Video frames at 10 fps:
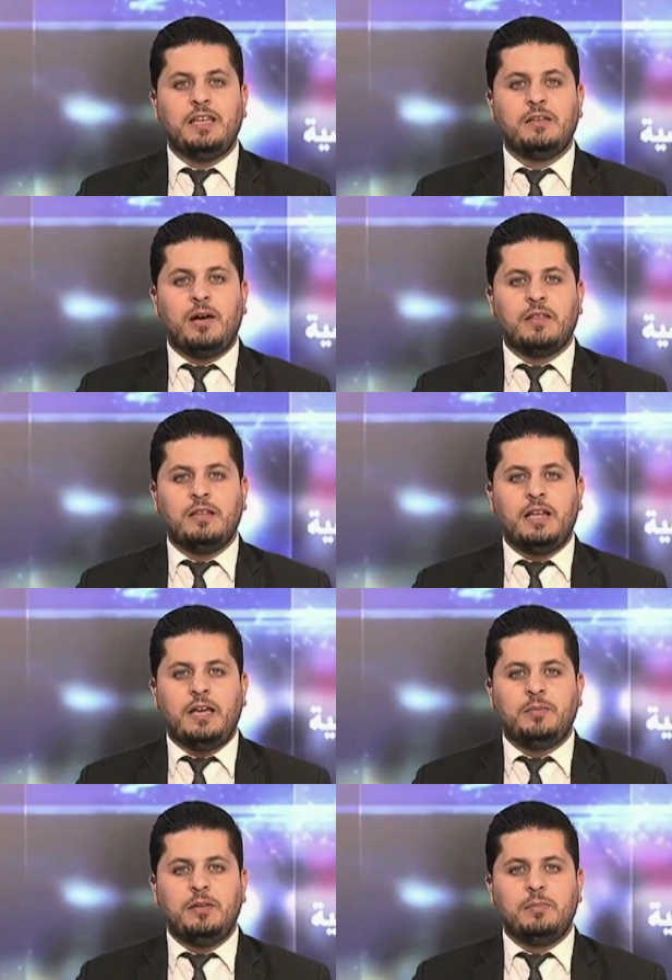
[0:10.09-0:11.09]
بعض
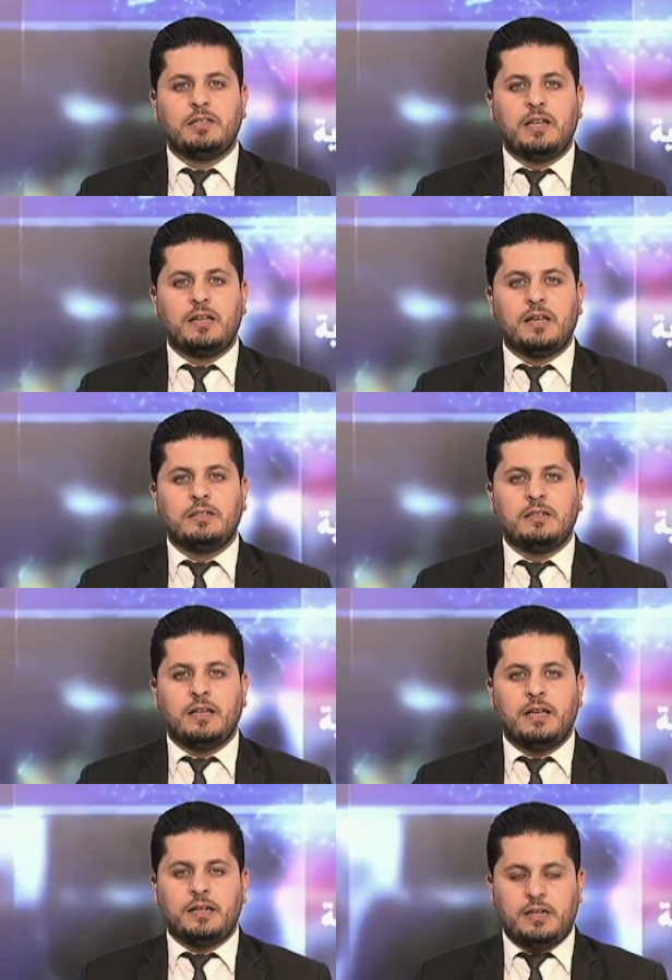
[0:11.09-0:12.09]
اللاعبين بطريقة
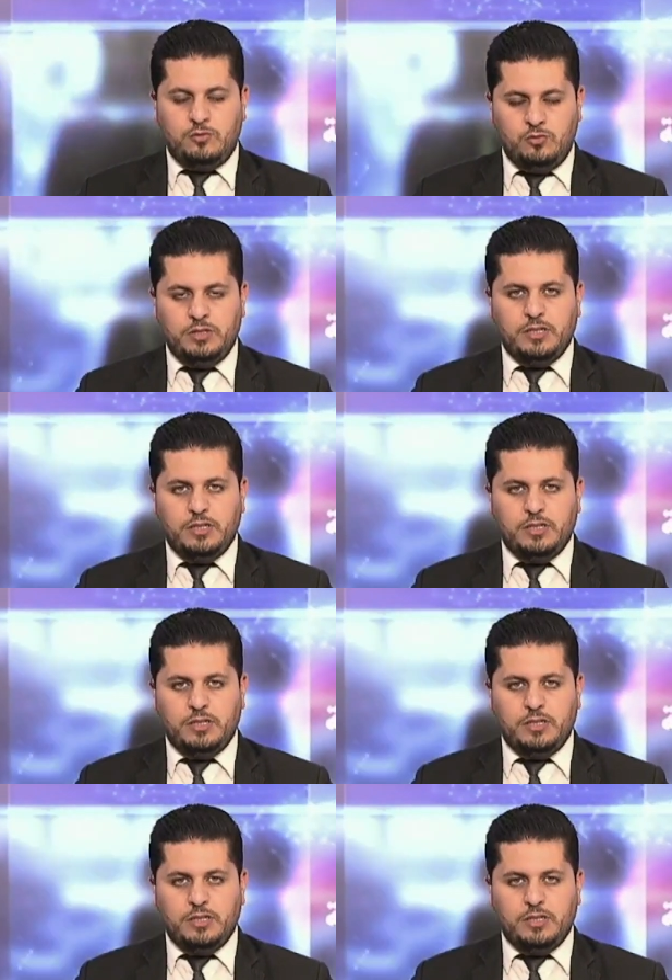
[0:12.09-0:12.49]
غير قانونية